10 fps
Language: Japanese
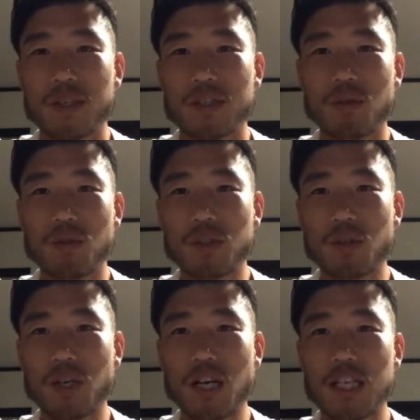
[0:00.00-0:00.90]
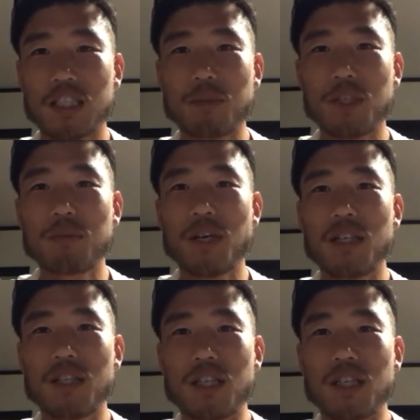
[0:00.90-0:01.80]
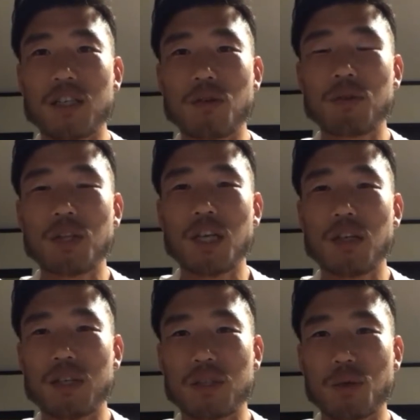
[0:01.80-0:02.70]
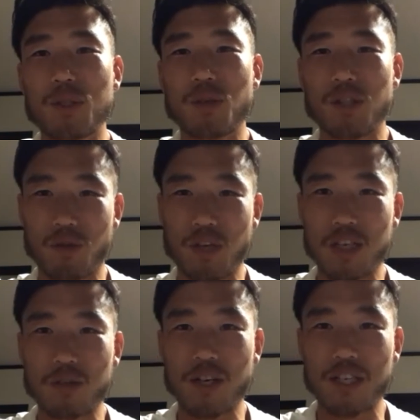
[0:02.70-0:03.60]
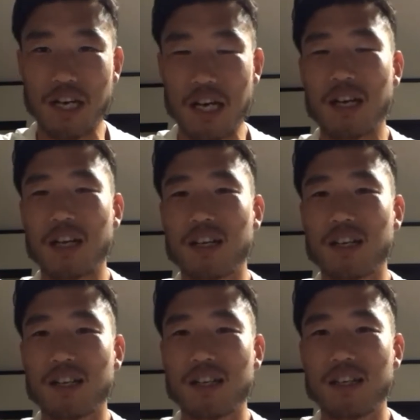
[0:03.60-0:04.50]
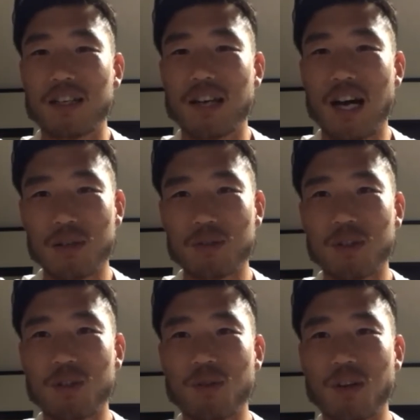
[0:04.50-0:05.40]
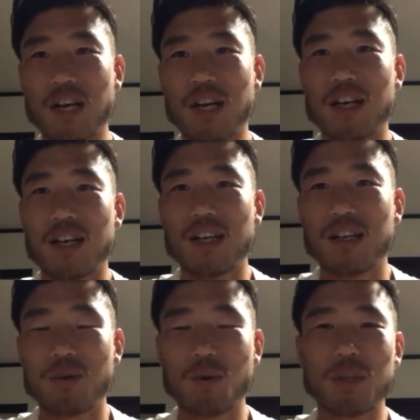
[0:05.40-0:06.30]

そのそれが始まる前に基本的にはそれぞれの役割があるっていうのが多い